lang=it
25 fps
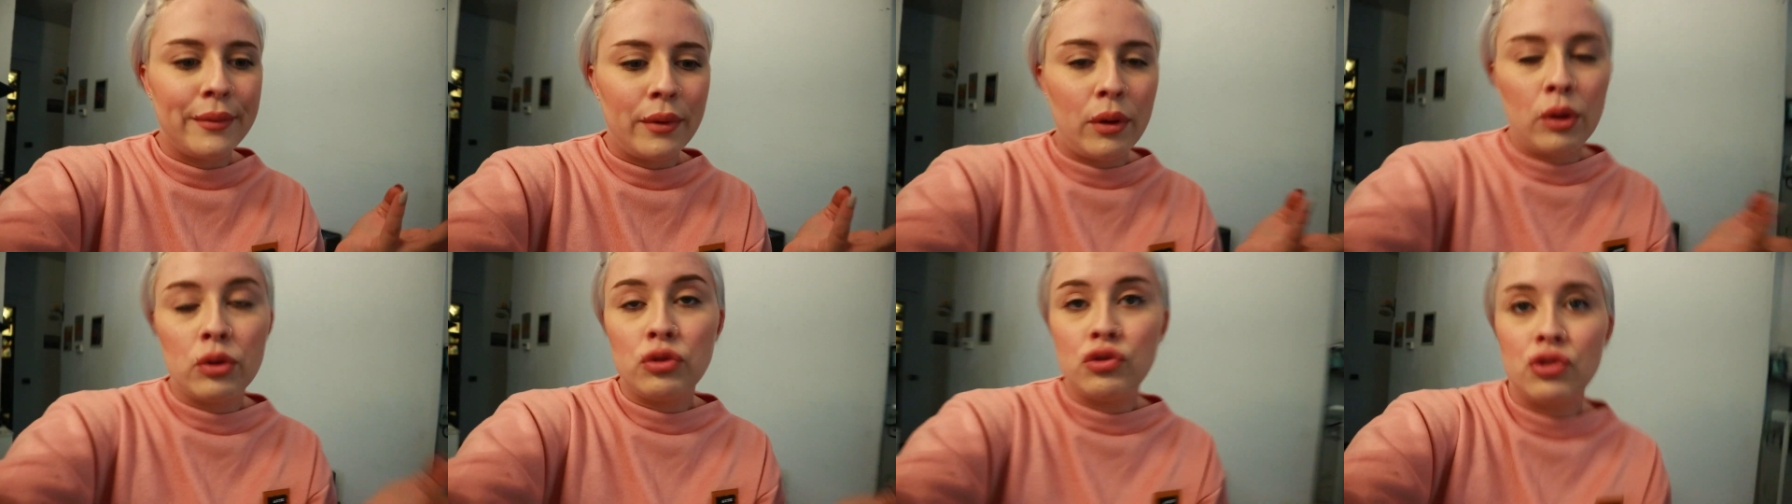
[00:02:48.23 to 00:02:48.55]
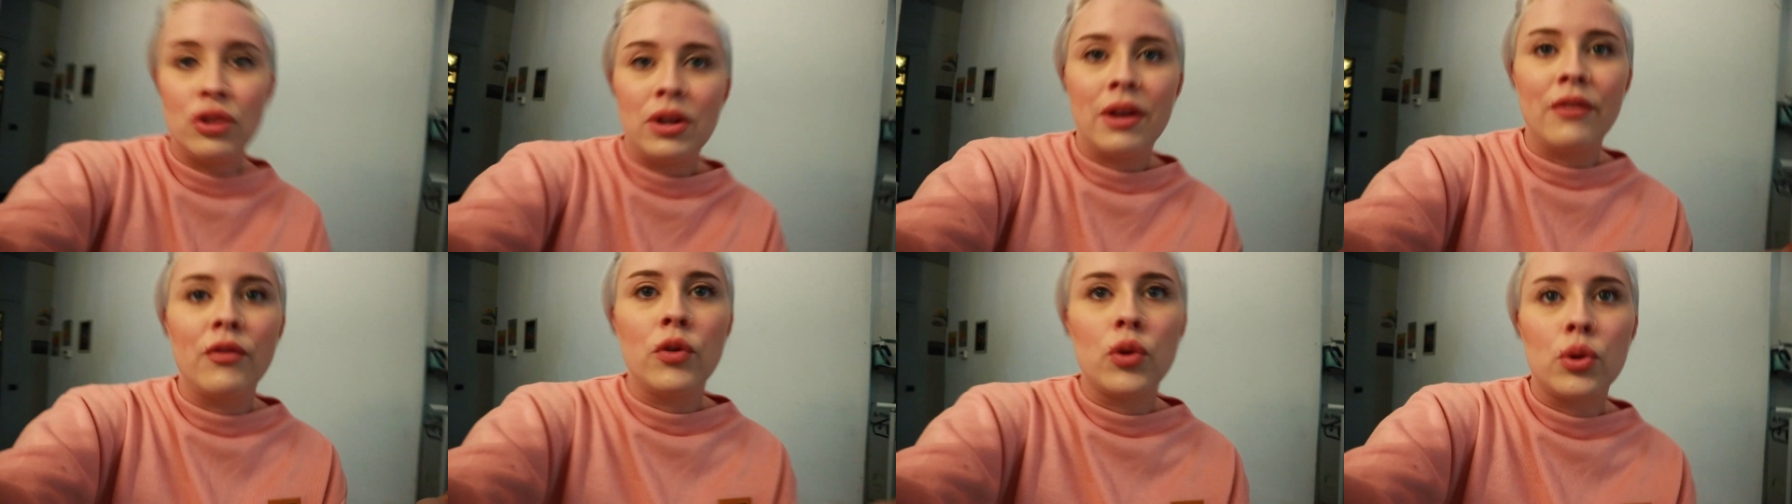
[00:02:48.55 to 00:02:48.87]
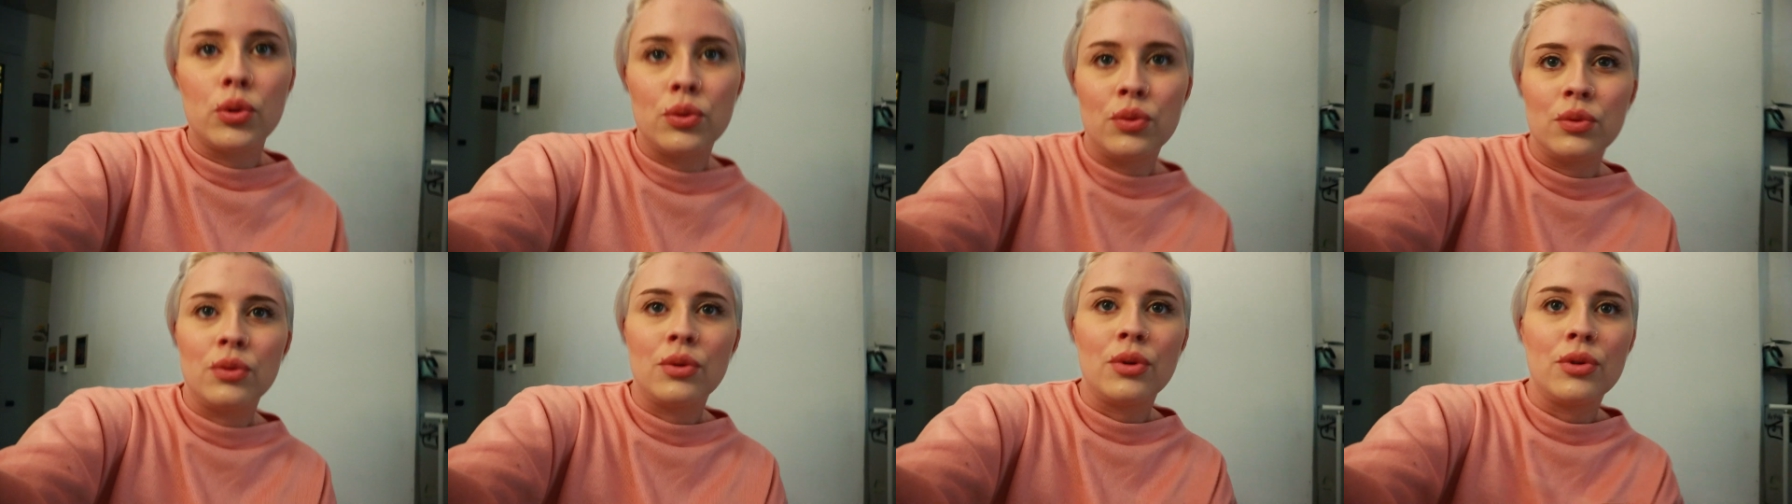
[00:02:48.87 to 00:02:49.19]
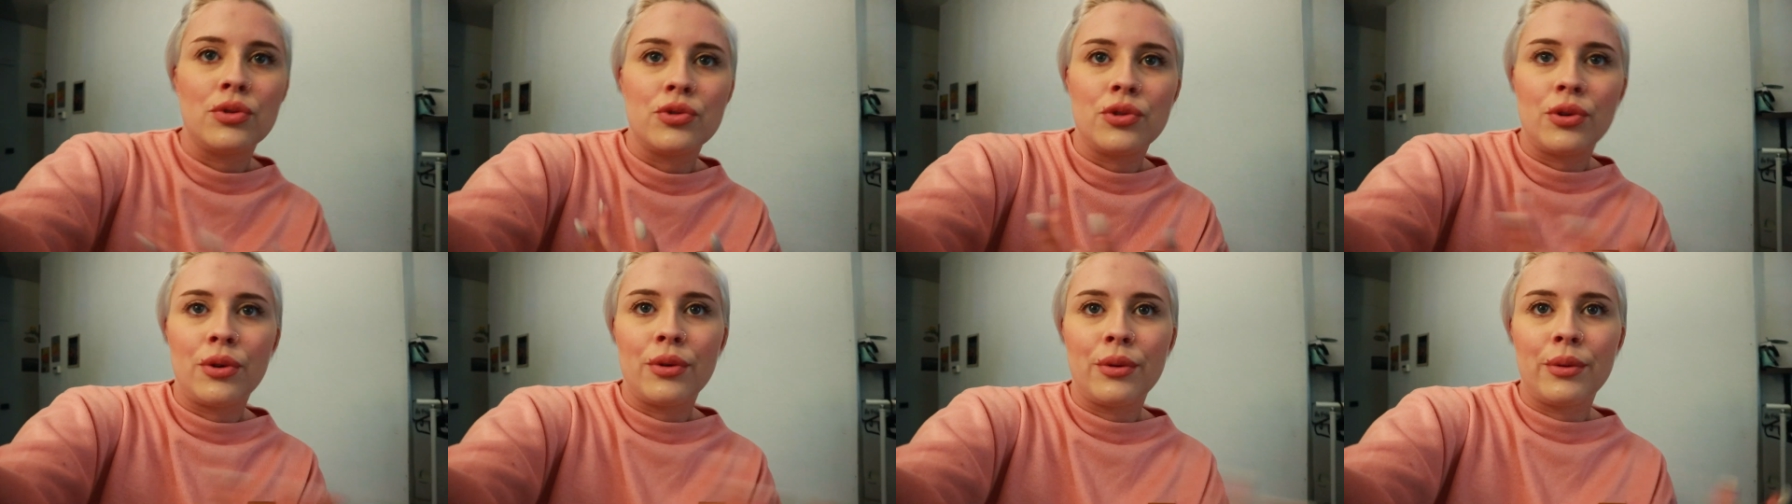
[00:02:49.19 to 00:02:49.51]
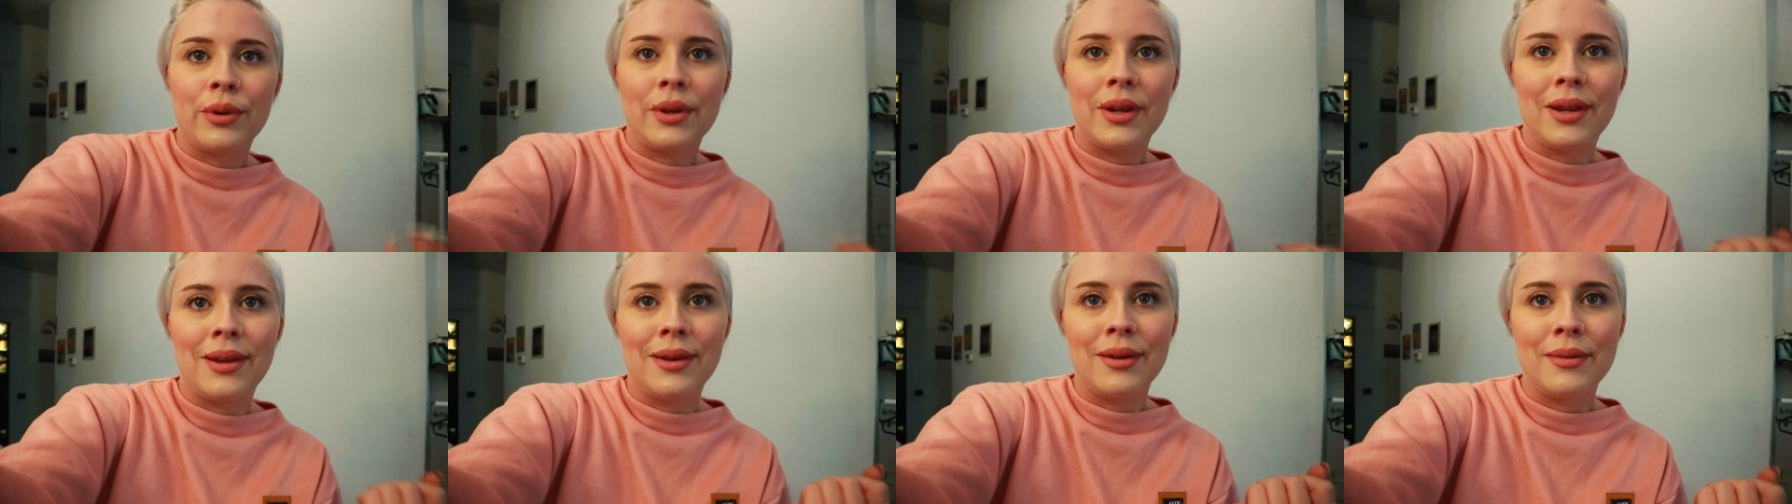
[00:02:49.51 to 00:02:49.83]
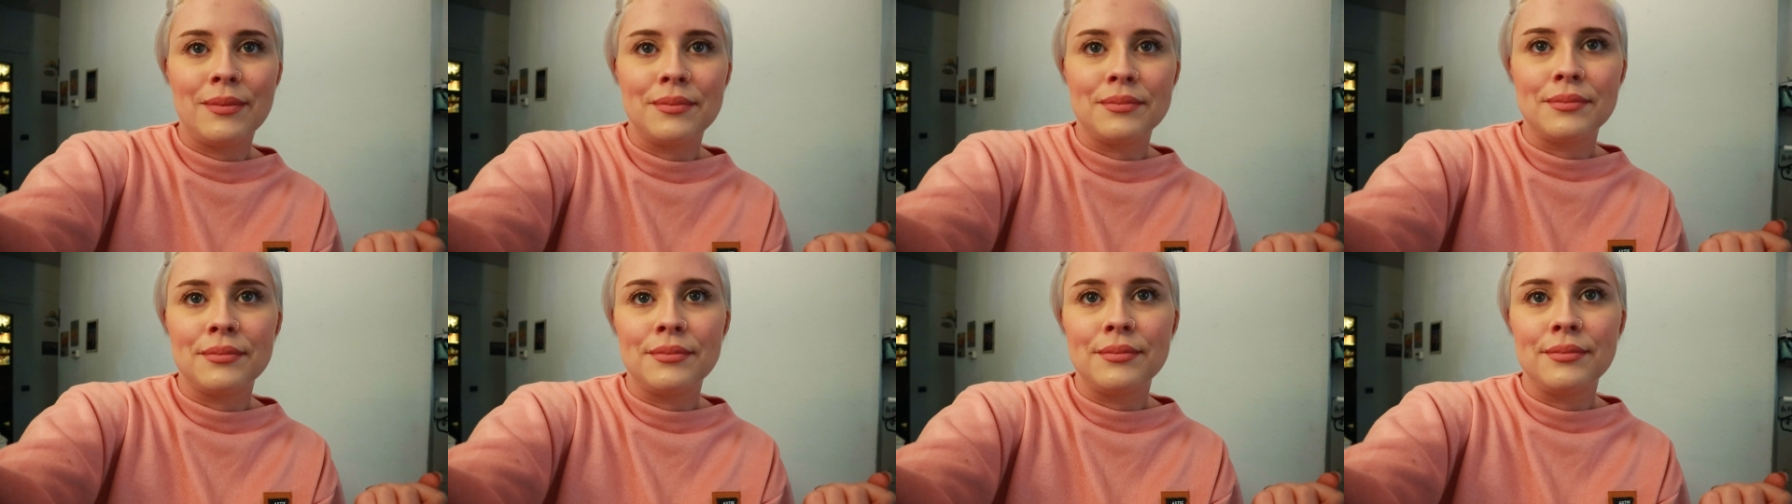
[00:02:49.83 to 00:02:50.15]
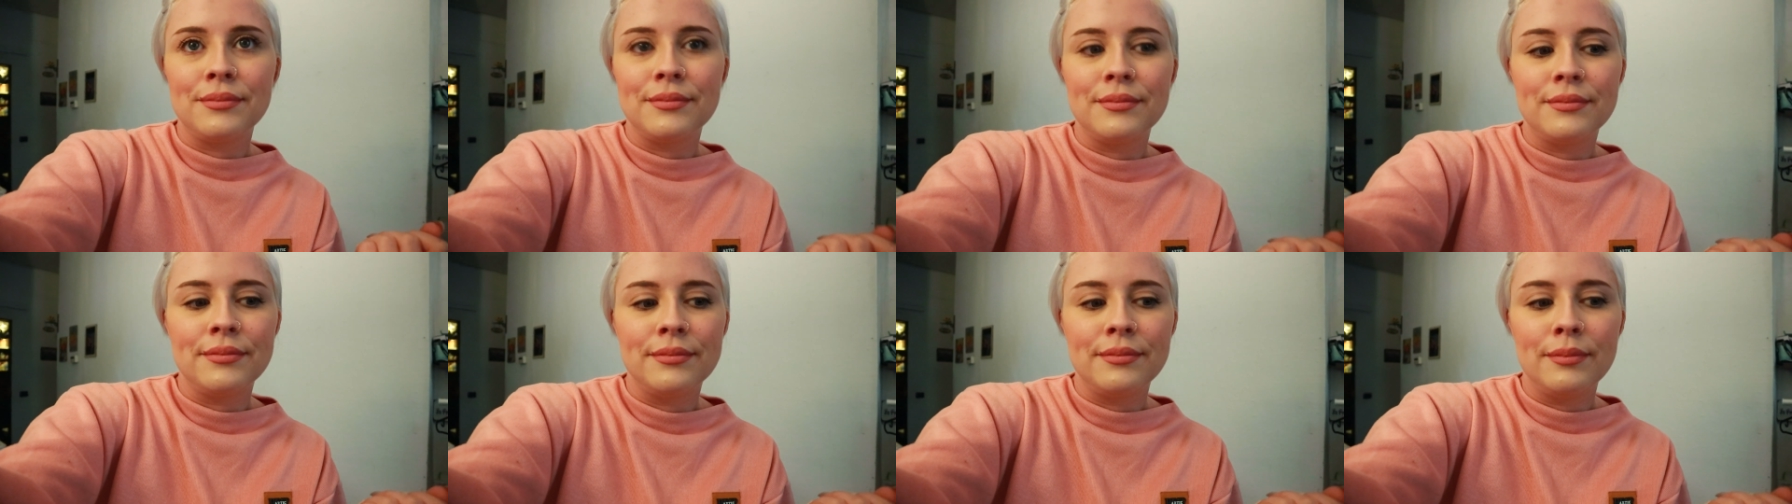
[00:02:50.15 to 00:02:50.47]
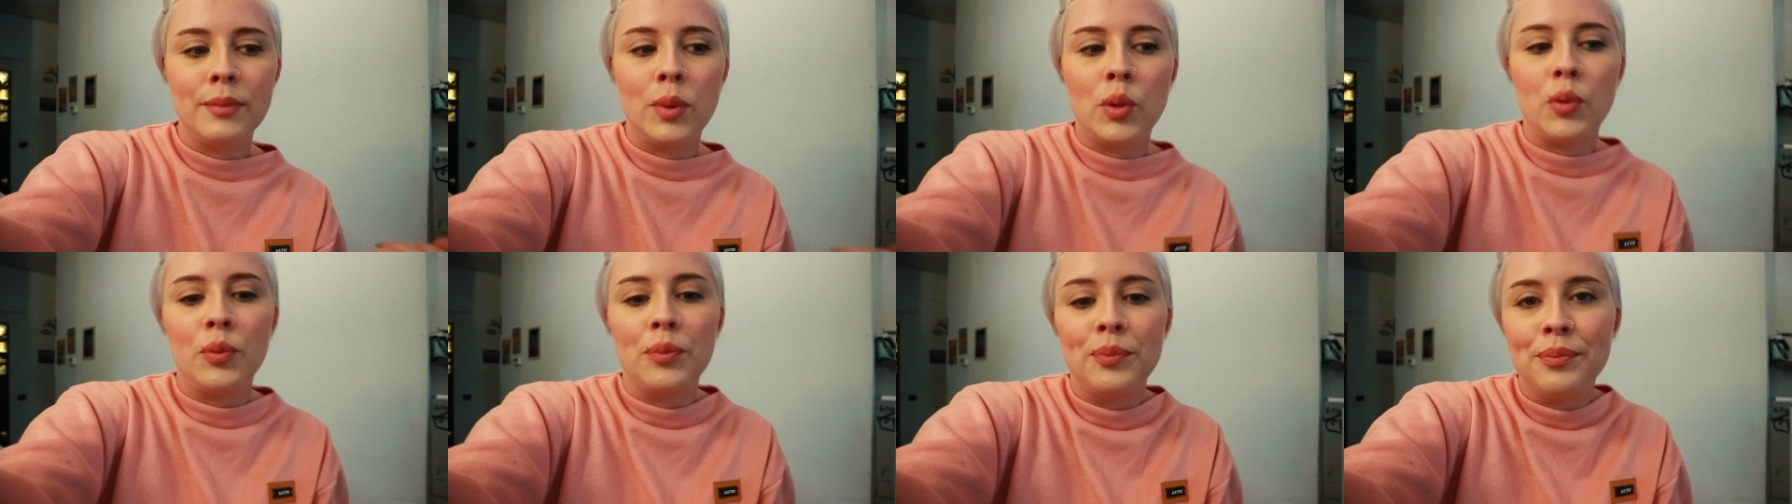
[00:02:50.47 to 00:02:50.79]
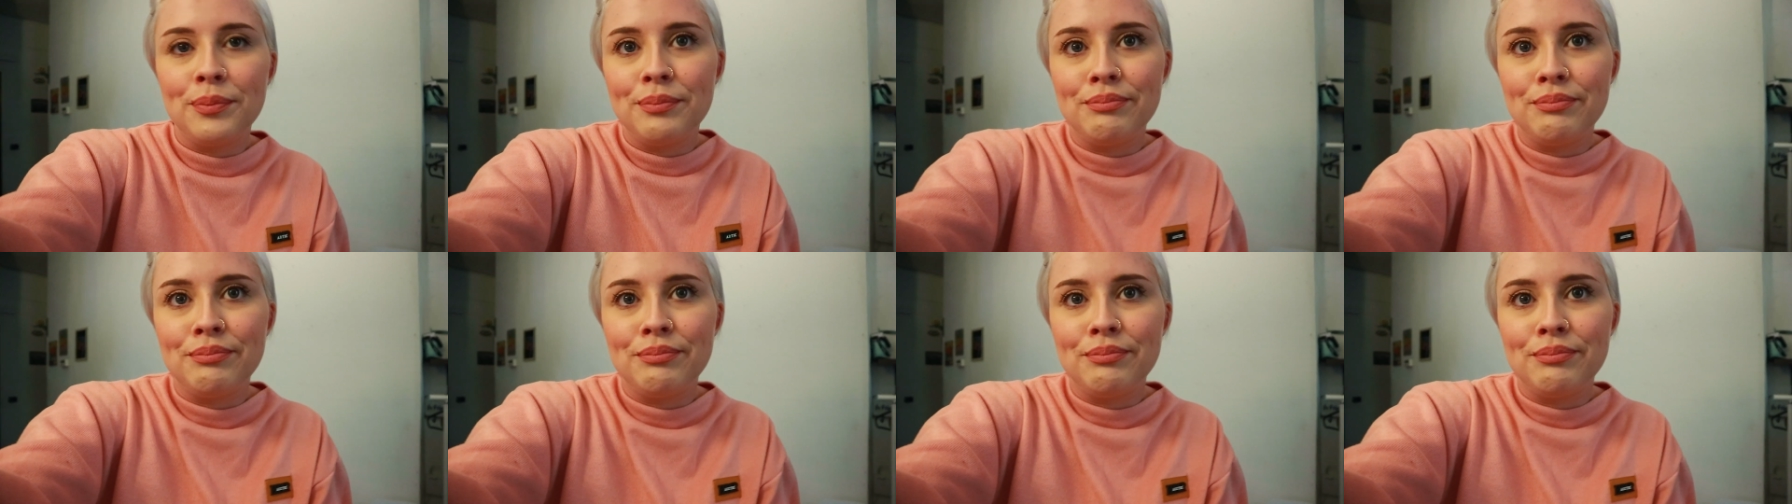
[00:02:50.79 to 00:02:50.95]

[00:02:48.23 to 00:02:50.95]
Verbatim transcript: oggi lavoro tutto il giorno, quindi boh.